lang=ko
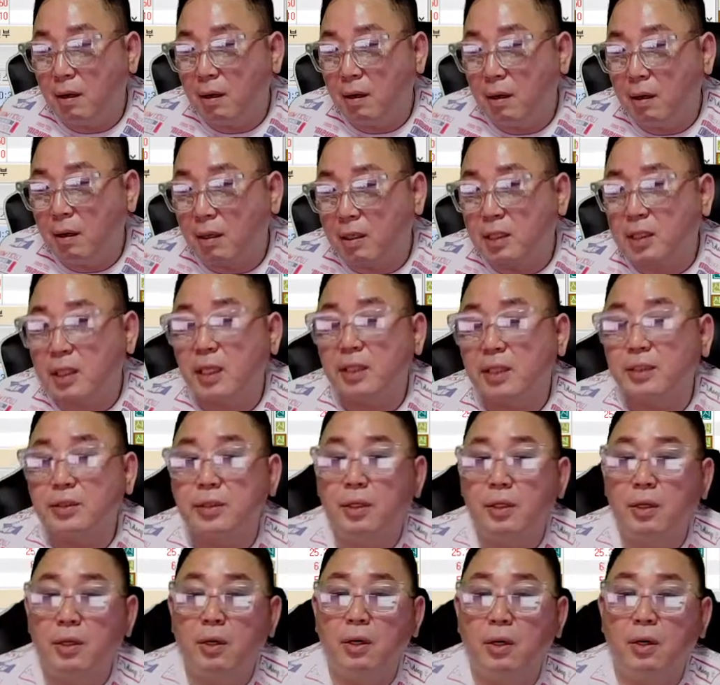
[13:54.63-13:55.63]

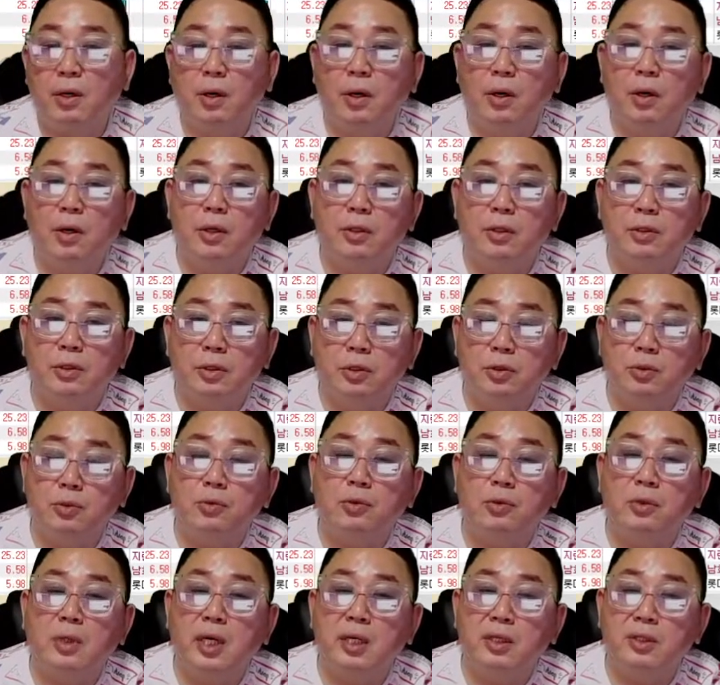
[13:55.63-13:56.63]
그래서 들고
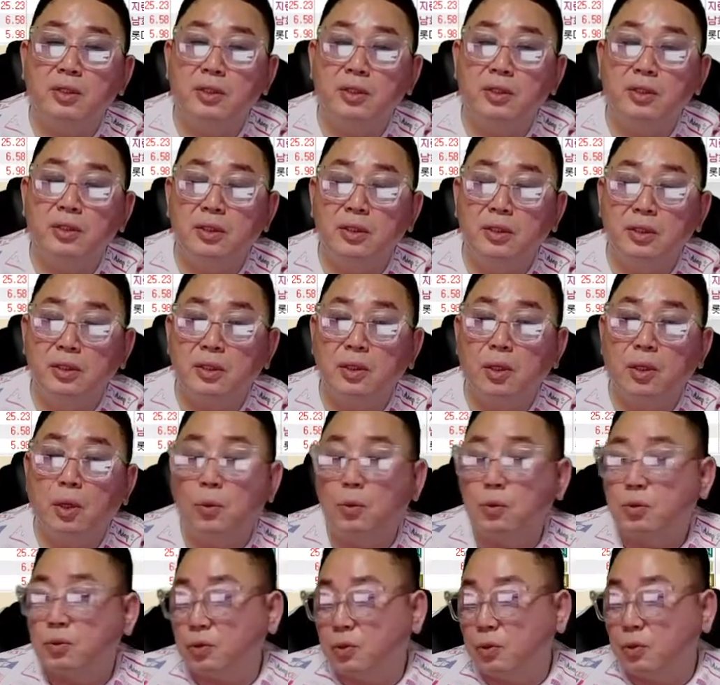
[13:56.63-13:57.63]
가는
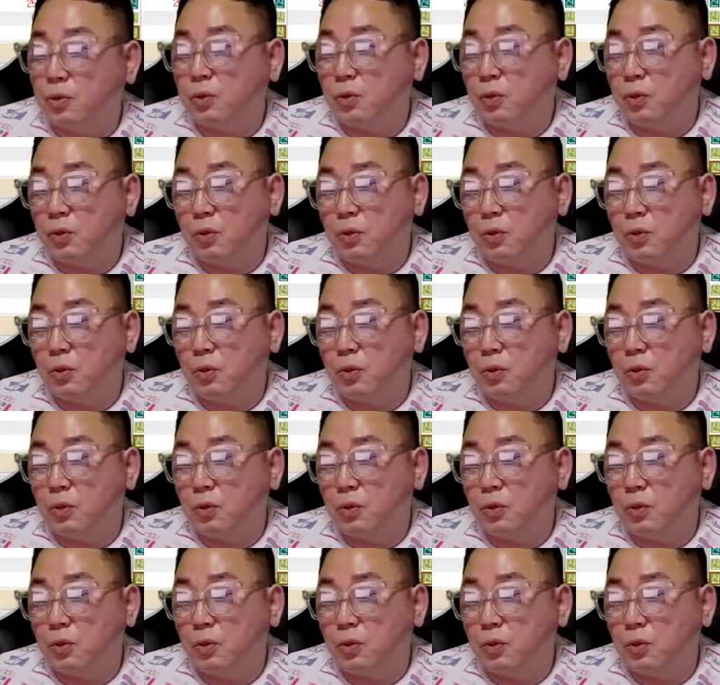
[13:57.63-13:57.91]
경우도